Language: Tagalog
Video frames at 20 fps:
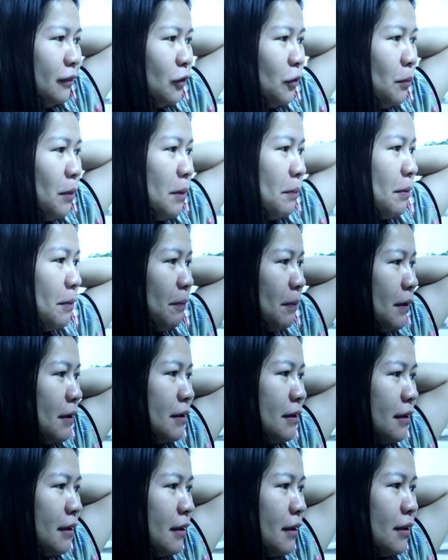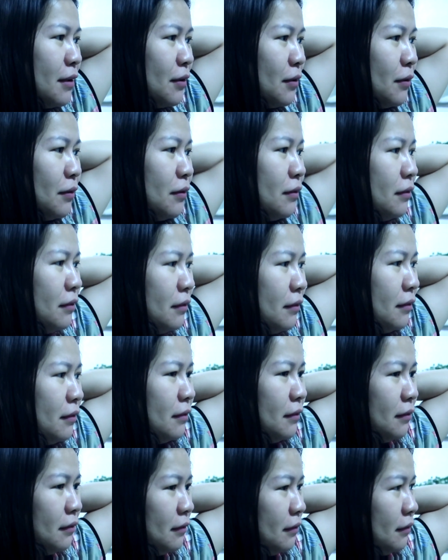Kumain pa pala si Chris, oh.
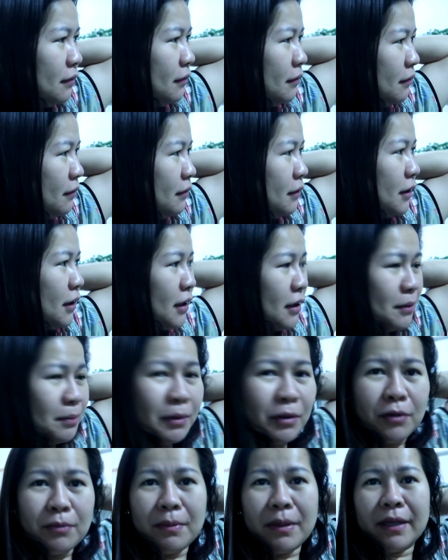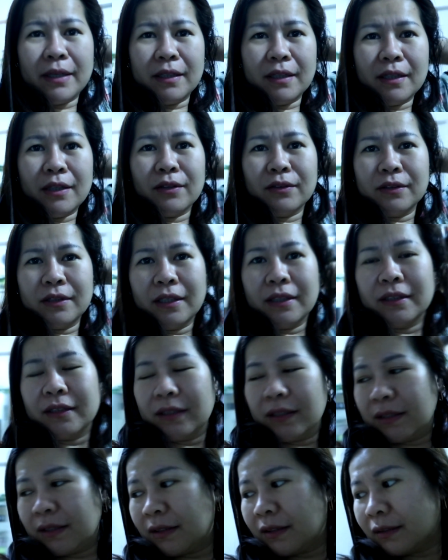Si Chris ba kumain ikaw,
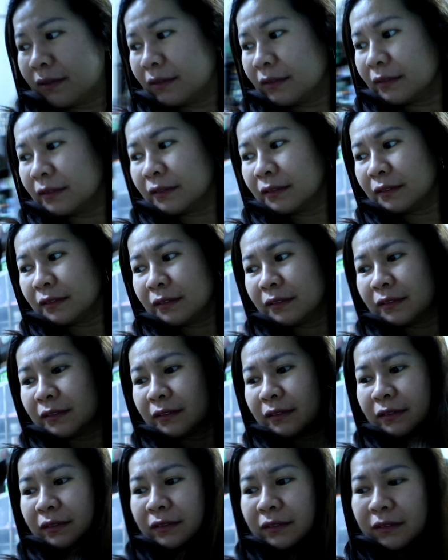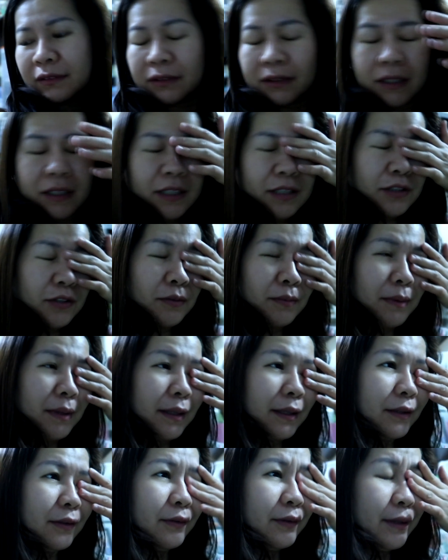daddy? Hmm? Si Chris
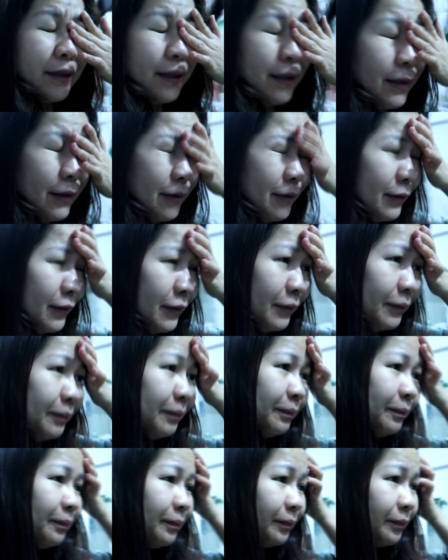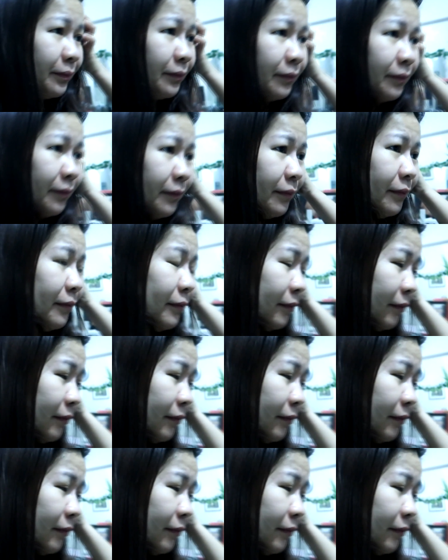kumain oh, ikaw? Chris.